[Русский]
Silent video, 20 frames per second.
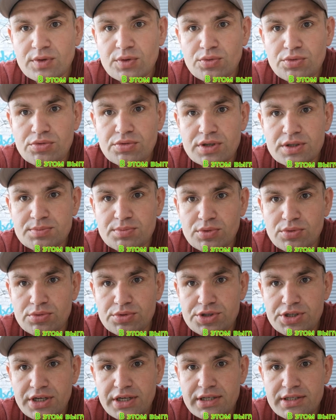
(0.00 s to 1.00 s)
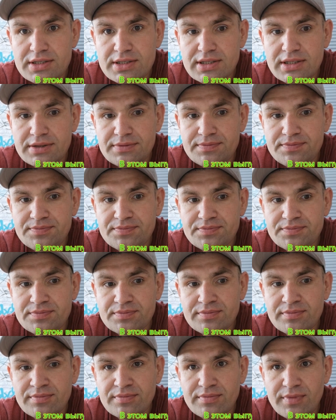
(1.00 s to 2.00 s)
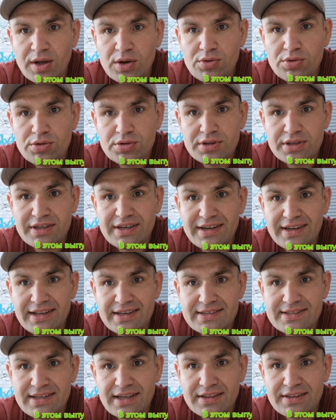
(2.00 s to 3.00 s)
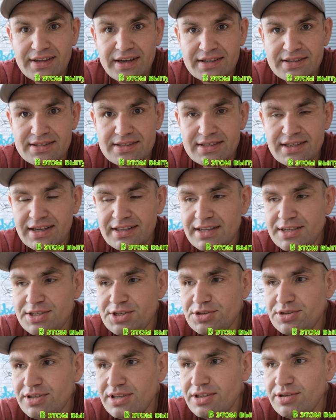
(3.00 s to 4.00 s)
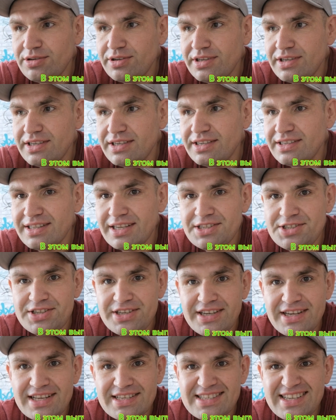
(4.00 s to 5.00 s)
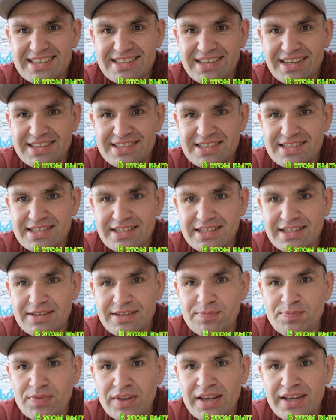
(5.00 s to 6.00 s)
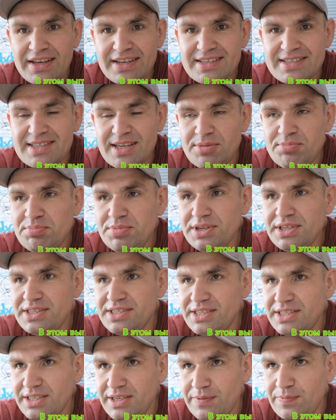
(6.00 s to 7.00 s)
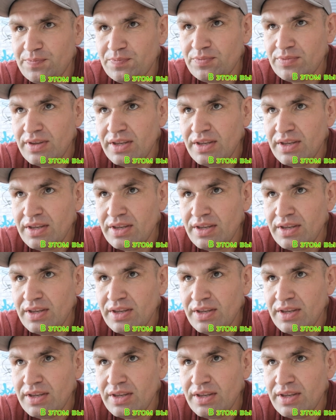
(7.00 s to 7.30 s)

тут у нас получается такой резонанс, а точнее, э, точнее резонансное событие.